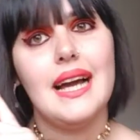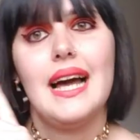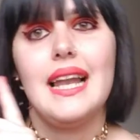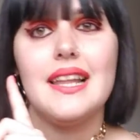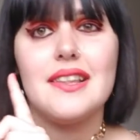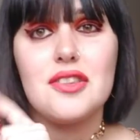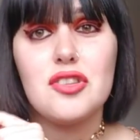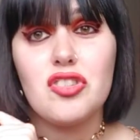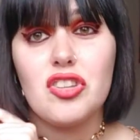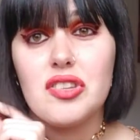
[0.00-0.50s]

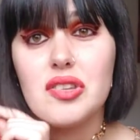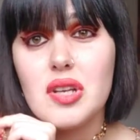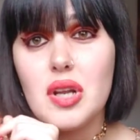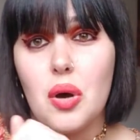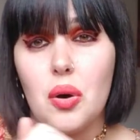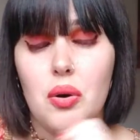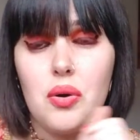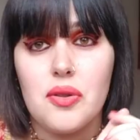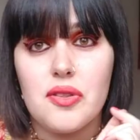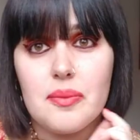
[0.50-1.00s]
all'associazione
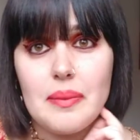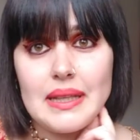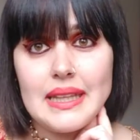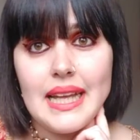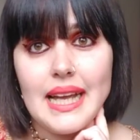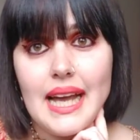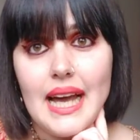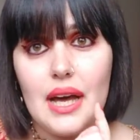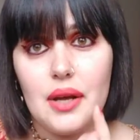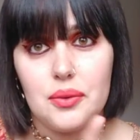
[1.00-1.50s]
Onlus
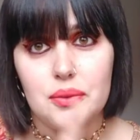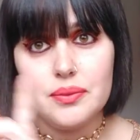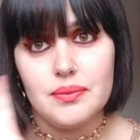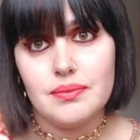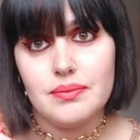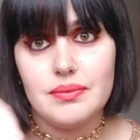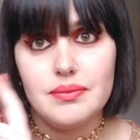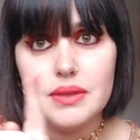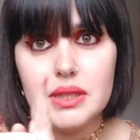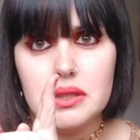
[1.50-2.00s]
Mandacaru.
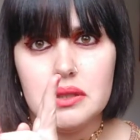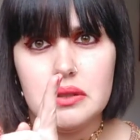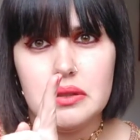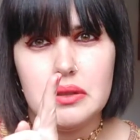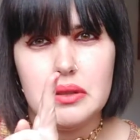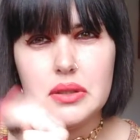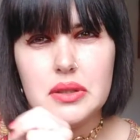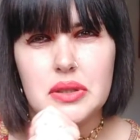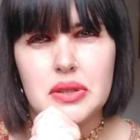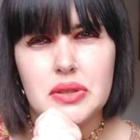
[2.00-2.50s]

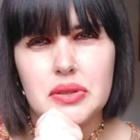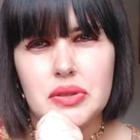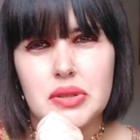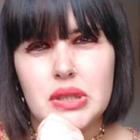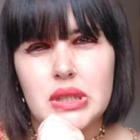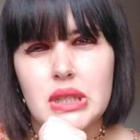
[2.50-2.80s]
Uh,